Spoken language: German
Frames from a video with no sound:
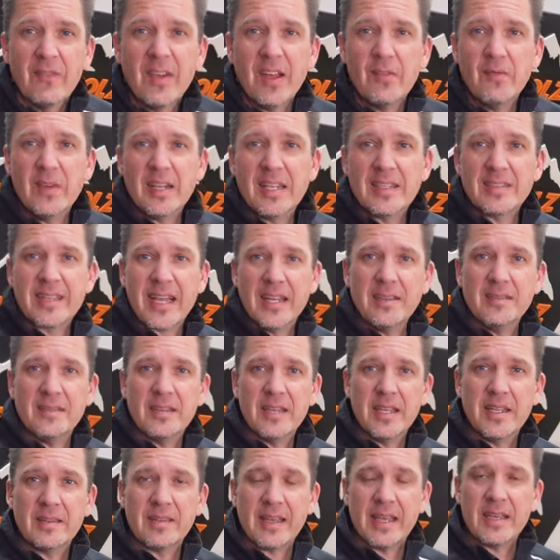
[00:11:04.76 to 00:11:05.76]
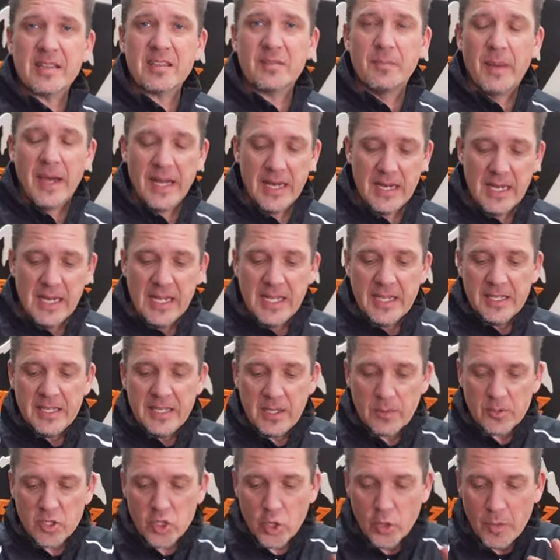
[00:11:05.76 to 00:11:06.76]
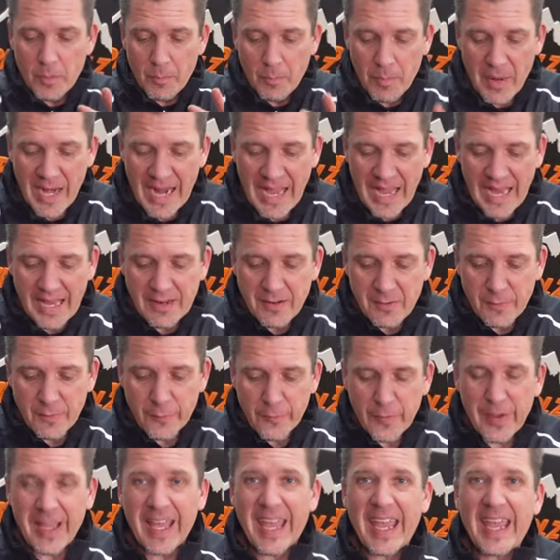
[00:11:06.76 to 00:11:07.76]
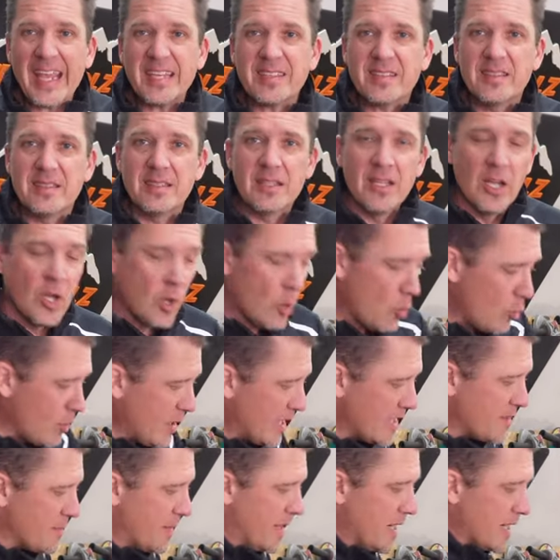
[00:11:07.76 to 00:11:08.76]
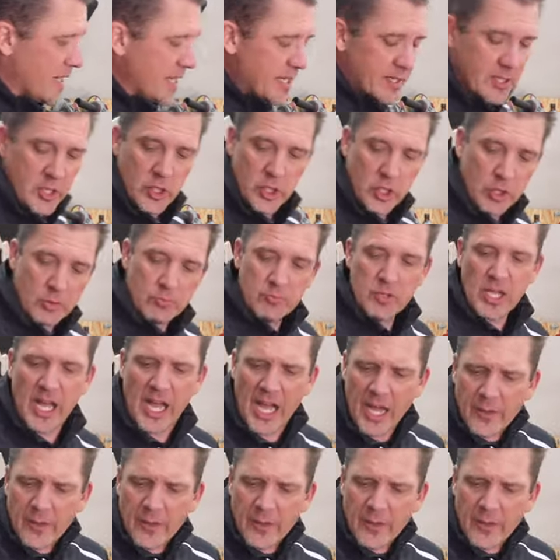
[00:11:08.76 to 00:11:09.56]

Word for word: werden wir das Ganze jetzt erstmal hier schön plan, fräsen und erstmal richtig, ja